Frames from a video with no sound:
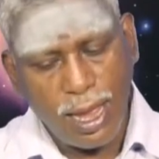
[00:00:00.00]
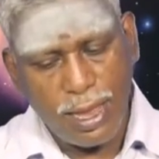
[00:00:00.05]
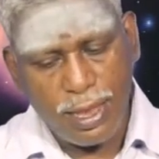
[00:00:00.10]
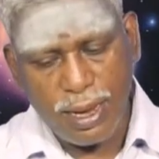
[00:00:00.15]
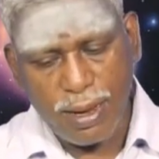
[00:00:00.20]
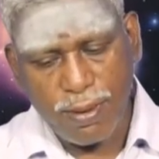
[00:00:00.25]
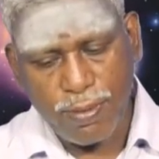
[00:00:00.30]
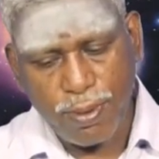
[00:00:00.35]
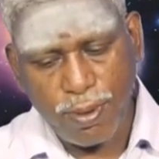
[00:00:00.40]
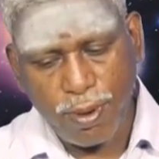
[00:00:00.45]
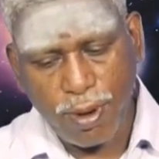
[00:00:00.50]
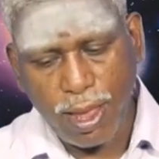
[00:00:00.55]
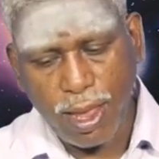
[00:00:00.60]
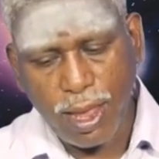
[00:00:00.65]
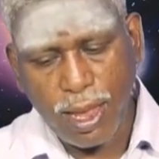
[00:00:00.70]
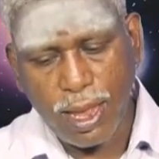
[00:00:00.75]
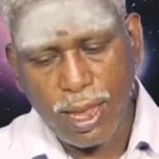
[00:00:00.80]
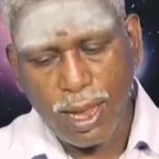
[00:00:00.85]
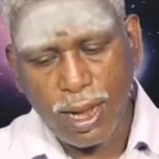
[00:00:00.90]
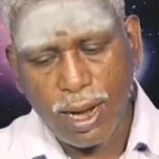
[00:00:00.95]
அதே போல்
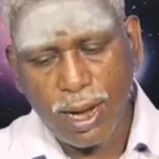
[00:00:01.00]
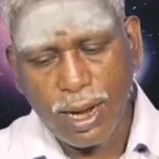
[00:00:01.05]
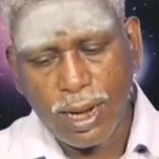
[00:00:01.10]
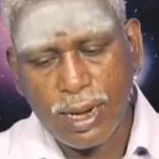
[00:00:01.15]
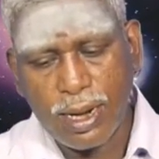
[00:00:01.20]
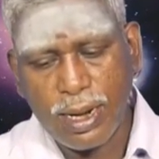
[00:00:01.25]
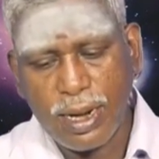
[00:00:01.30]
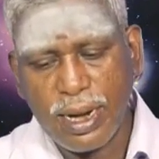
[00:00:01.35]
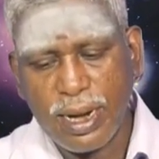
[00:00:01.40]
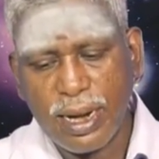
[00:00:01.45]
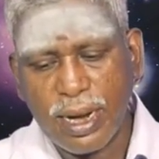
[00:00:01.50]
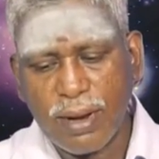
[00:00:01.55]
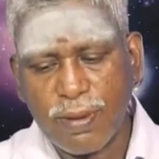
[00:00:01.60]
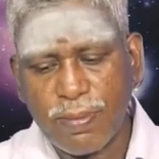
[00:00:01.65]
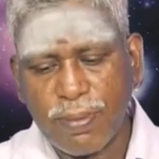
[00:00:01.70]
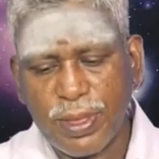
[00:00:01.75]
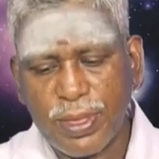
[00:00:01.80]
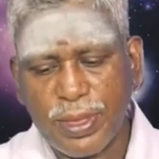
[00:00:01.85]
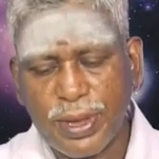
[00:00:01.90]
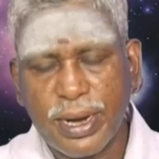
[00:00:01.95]

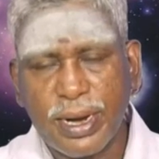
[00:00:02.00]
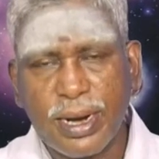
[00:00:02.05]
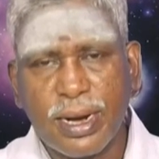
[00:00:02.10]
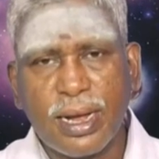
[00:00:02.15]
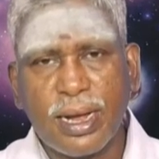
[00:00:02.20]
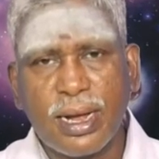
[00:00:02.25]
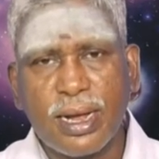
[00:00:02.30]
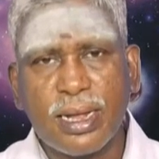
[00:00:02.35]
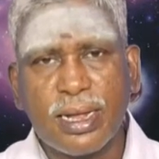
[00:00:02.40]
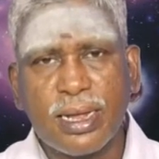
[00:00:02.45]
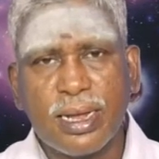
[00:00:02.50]
நீங்கள் பார்த்தீங்கன்னா